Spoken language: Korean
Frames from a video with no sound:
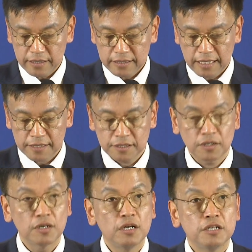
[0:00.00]

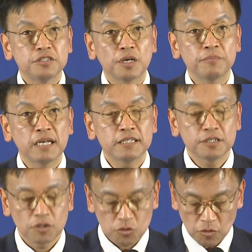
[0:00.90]
따라서 첨단
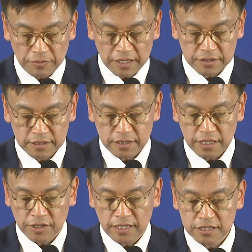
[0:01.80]
기술 동맹은
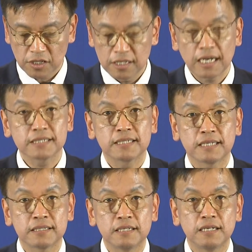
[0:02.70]
이러한 전략
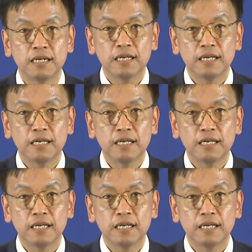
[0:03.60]
자산을